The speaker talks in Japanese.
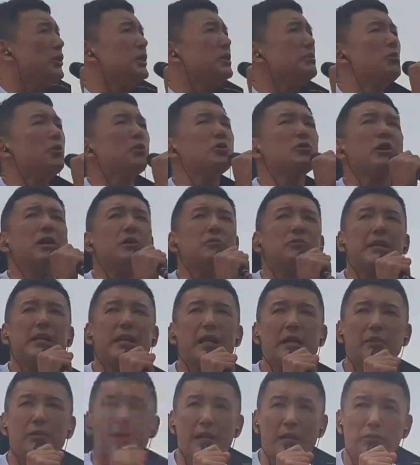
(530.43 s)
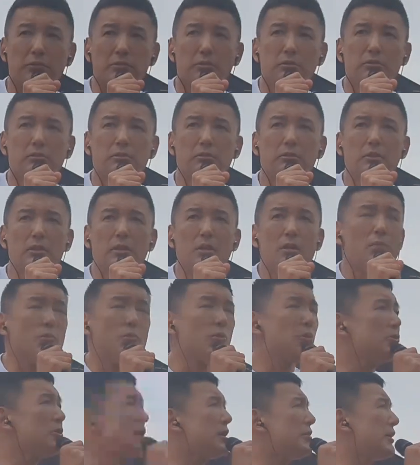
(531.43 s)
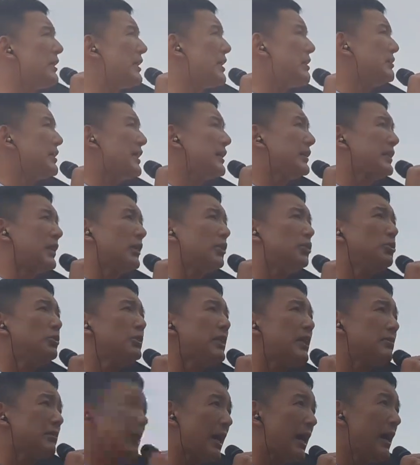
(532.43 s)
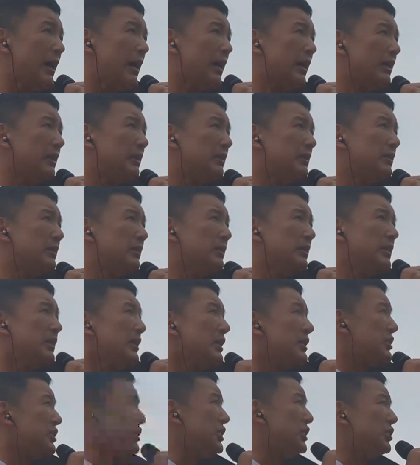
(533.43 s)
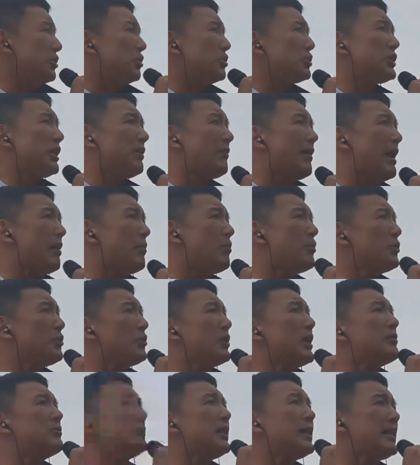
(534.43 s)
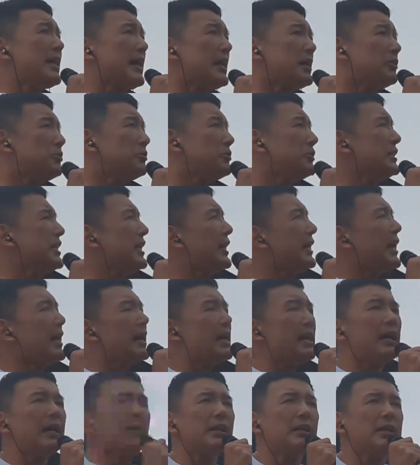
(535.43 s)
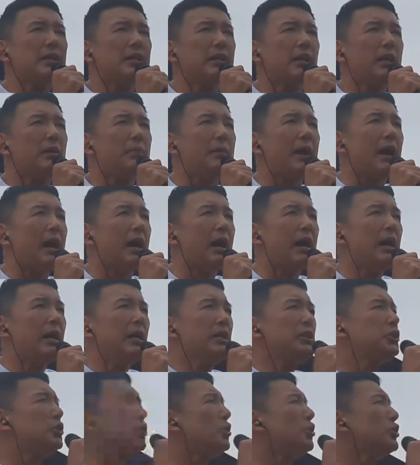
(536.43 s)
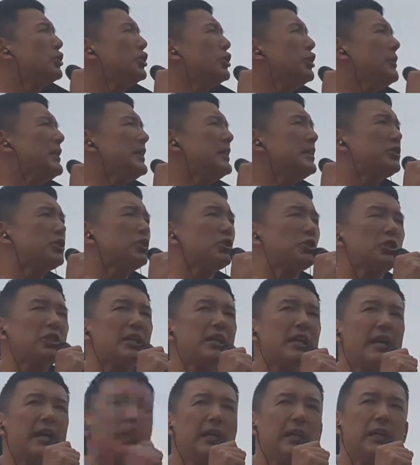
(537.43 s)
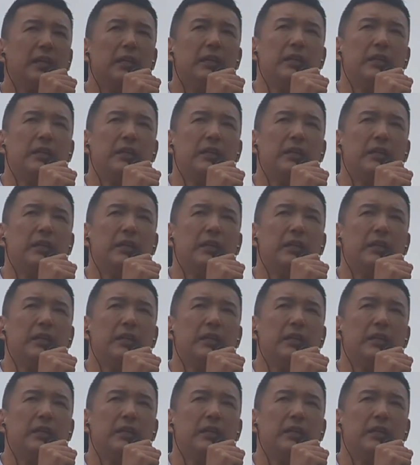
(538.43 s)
り物が売れなくなる物が売れなくなったらどうなるか事業者は物が売れない売り上げが上がらなければ人をクビにするしかない